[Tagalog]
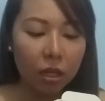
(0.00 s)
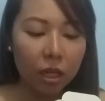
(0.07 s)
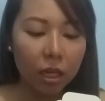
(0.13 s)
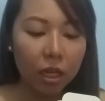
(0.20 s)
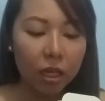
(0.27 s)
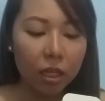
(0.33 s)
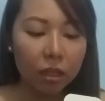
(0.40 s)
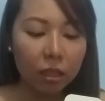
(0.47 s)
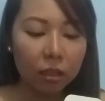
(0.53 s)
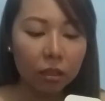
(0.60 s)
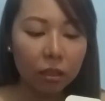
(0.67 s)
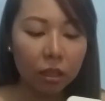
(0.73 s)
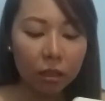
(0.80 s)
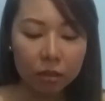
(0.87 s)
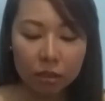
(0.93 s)
And it
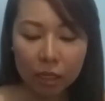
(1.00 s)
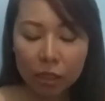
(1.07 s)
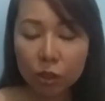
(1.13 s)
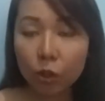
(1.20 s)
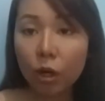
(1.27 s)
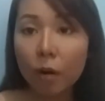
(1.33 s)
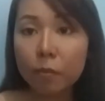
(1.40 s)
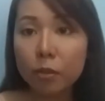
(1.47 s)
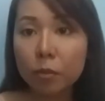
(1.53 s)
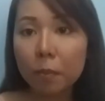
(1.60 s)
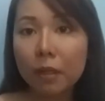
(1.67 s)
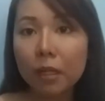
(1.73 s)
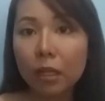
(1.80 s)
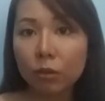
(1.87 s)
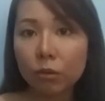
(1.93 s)
6 grams
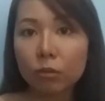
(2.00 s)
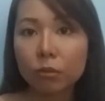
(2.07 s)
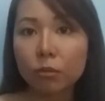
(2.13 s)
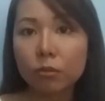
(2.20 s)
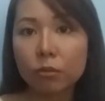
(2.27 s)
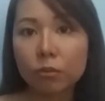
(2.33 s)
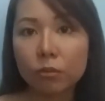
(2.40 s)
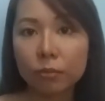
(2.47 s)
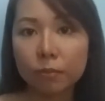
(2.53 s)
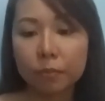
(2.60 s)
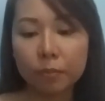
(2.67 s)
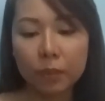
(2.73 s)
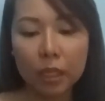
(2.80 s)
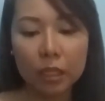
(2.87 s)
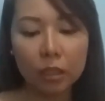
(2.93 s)
pala tong
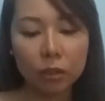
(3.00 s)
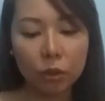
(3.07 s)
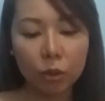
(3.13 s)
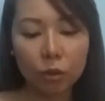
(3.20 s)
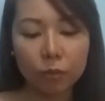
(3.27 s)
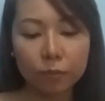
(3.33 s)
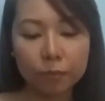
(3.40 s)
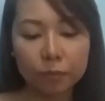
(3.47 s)
ganito.